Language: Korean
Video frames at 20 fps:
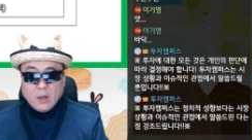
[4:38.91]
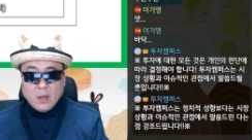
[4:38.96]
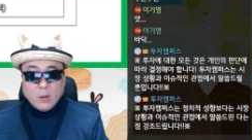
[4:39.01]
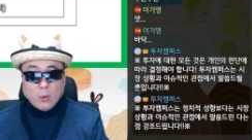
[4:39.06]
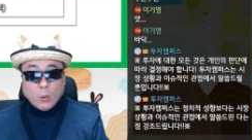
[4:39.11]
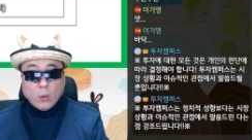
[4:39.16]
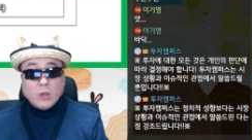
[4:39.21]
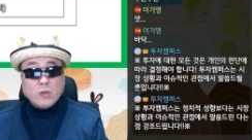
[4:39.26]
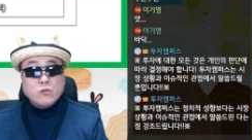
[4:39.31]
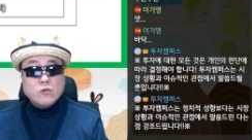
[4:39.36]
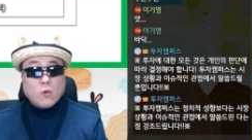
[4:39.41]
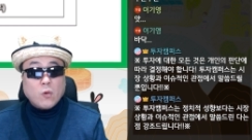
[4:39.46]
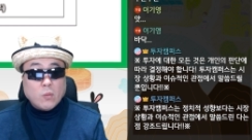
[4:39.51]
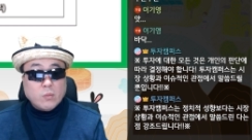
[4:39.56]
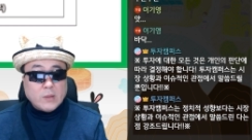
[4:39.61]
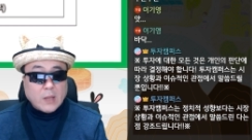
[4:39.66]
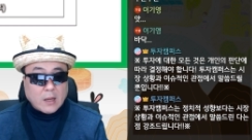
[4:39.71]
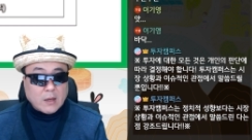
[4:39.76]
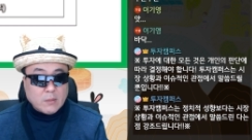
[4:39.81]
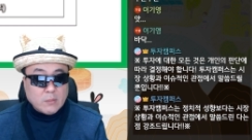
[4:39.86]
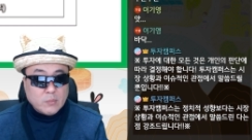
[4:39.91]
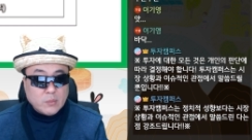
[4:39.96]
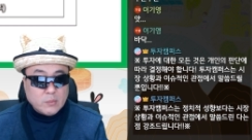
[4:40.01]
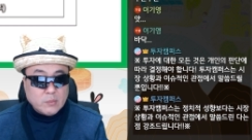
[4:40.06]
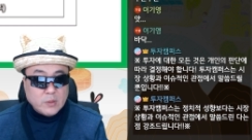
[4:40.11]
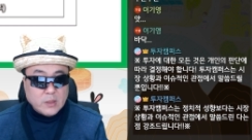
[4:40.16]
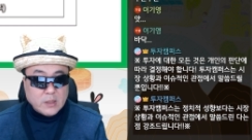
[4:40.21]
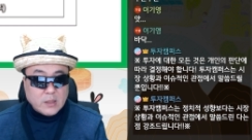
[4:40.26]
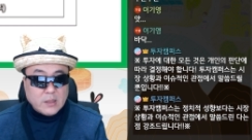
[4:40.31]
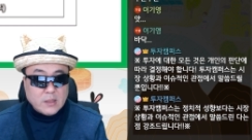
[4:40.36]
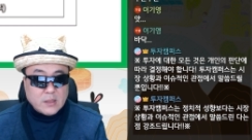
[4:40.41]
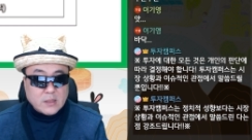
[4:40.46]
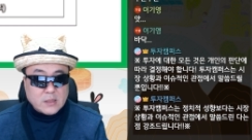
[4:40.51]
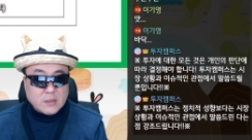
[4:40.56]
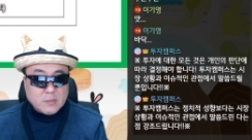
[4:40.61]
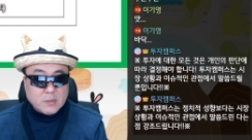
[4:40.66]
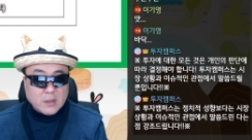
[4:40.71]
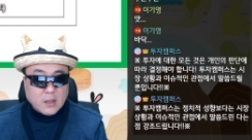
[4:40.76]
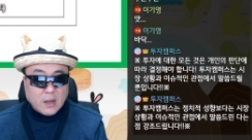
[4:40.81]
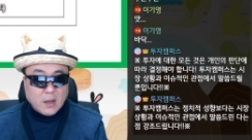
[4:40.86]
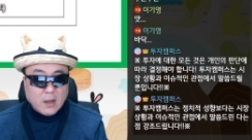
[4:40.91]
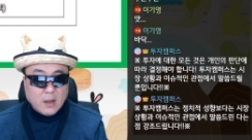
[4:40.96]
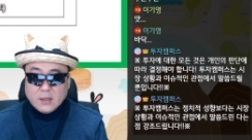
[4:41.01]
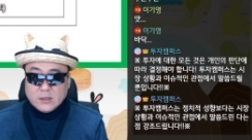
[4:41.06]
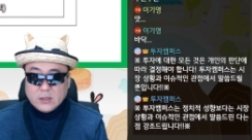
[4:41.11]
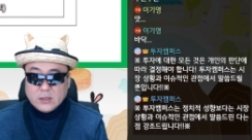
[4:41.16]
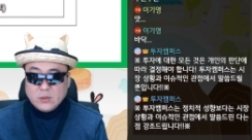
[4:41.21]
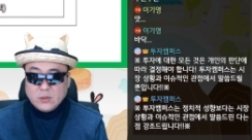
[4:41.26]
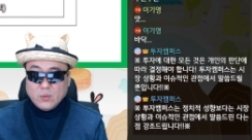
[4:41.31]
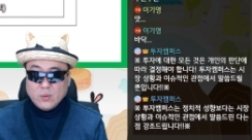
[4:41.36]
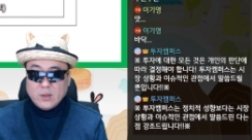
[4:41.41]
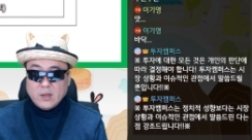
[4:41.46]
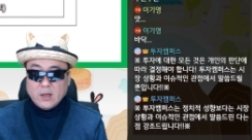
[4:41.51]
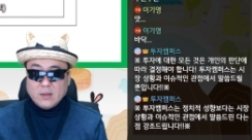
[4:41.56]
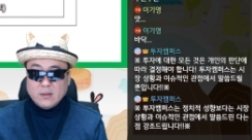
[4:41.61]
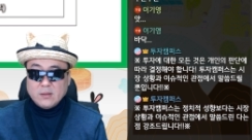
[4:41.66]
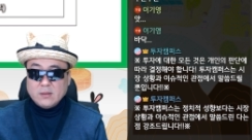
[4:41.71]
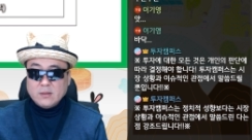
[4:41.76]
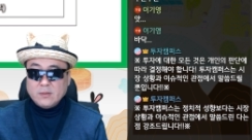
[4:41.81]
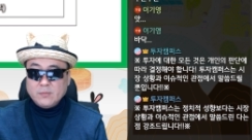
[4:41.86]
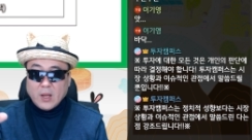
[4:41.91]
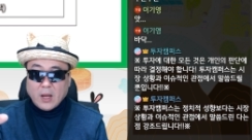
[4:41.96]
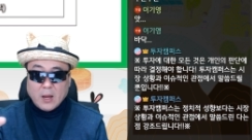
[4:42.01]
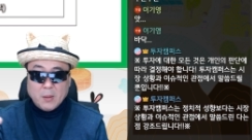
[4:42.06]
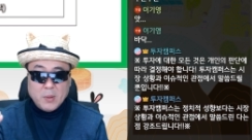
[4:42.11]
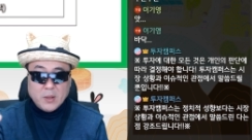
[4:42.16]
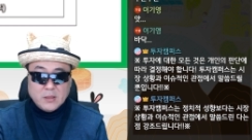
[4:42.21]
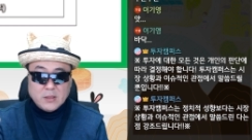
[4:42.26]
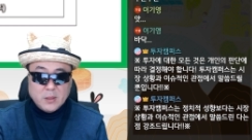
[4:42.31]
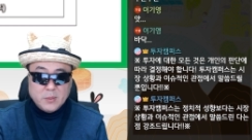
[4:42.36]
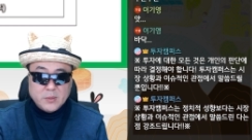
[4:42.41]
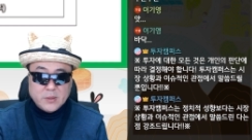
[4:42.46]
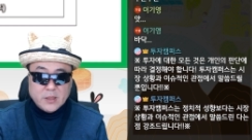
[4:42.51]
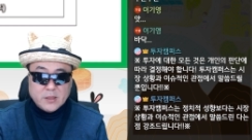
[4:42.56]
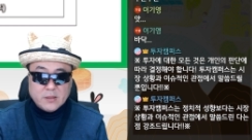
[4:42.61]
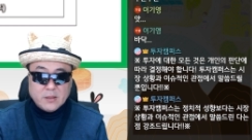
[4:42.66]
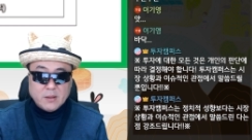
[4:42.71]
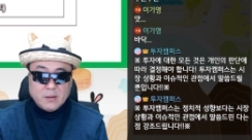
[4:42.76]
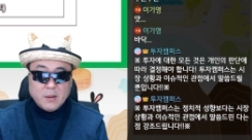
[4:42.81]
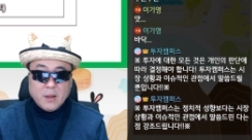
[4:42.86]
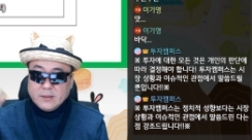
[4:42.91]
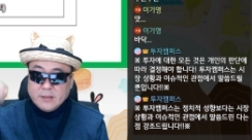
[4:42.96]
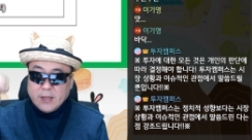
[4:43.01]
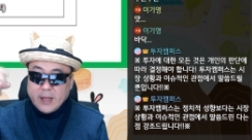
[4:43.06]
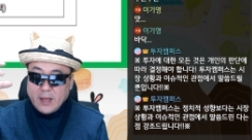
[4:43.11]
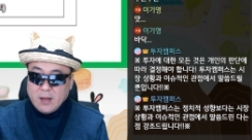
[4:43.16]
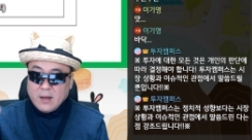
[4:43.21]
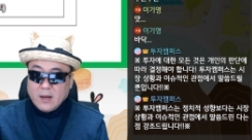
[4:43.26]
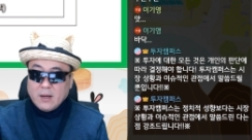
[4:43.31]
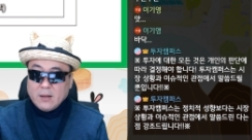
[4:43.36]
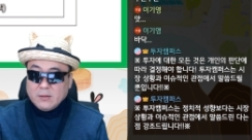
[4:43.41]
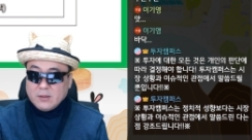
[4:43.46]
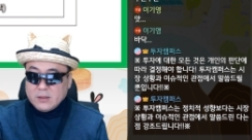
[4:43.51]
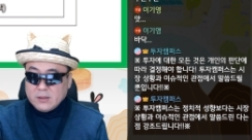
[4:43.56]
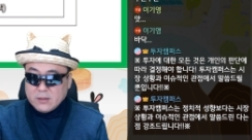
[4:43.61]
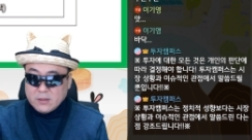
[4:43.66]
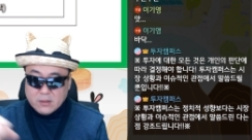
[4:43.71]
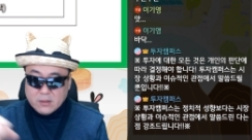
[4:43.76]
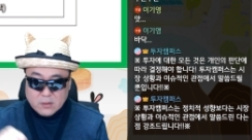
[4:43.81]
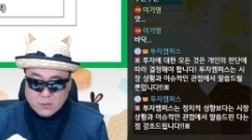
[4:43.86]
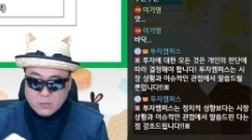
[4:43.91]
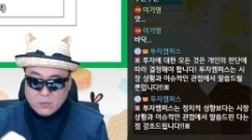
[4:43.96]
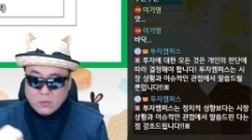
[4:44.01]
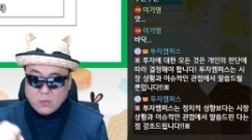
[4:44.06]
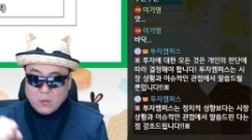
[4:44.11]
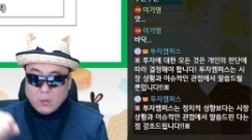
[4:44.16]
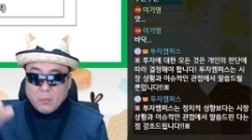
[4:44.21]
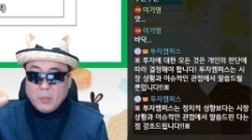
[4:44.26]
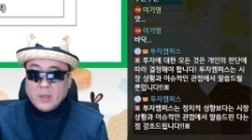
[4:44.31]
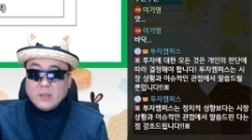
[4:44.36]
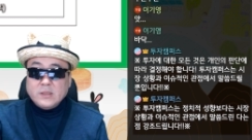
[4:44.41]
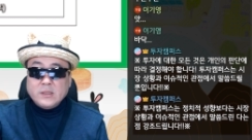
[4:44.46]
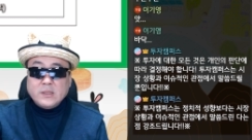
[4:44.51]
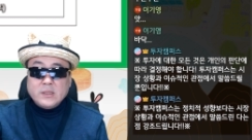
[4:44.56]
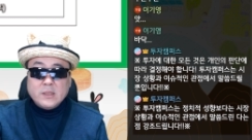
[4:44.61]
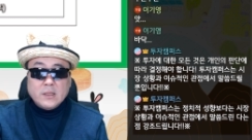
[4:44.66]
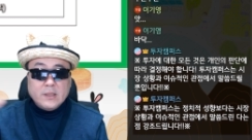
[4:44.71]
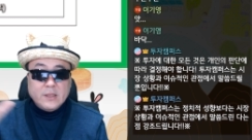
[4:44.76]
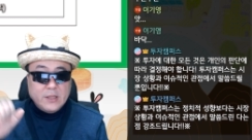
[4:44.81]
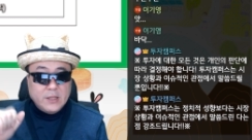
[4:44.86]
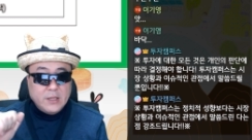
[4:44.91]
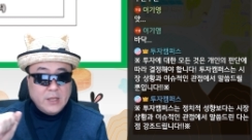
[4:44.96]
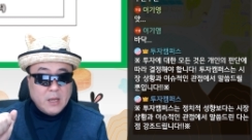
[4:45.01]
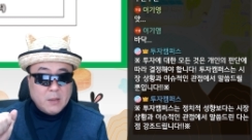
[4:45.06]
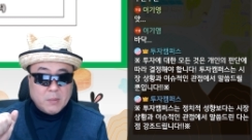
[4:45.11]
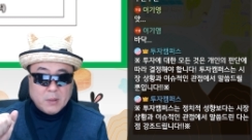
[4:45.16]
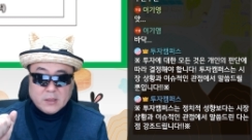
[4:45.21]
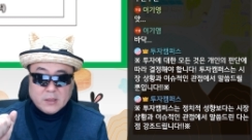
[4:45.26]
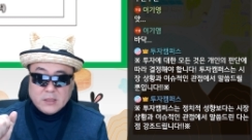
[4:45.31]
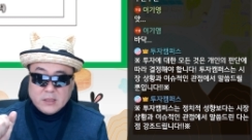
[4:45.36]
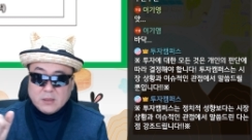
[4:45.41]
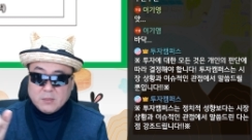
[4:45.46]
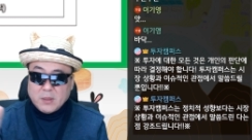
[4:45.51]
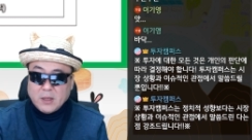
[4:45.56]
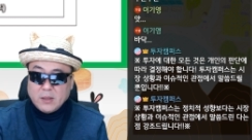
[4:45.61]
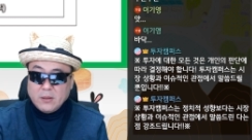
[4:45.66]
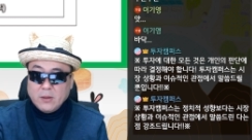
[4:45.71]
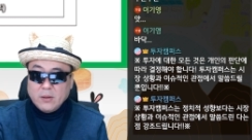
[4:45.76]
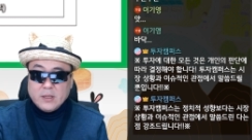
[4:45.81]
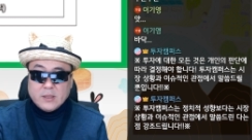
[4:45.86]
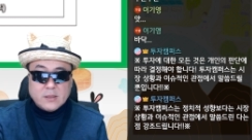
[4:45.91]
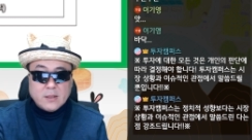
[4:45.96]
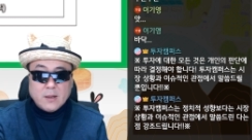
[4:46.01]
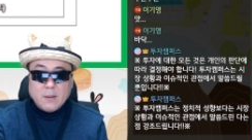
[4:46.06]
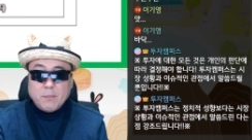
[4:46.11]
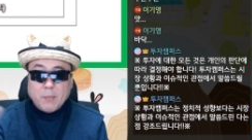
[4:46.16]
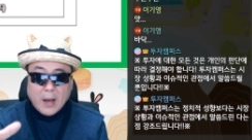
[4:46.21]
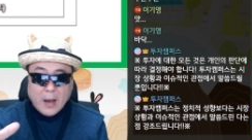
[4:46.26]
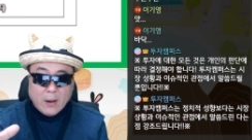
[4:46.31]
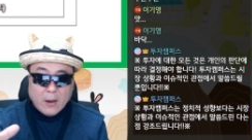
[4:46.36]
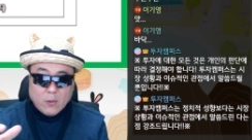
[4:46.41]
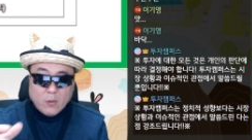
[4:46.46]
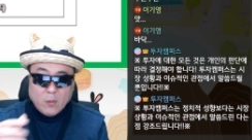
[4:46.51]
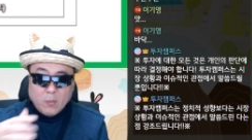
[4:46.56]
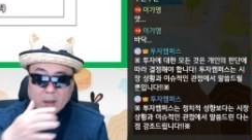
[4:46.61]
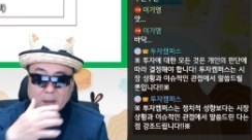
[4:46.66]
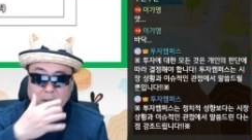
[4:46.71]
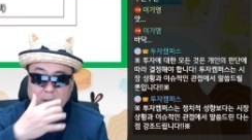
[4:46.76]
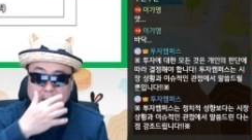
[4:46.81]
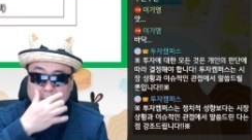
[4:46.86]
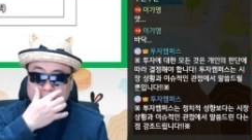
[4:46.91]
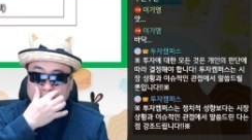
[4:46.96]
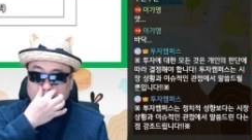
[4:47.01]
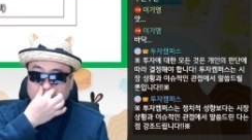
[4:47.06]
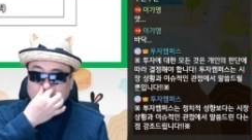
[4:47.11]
여기에 조금 다른 부분이 있긴 있습니다. 신용카드는 가맹점 입장에서는 내가 끊고 며칠 뒤에 받지만 여기서는 바로 받는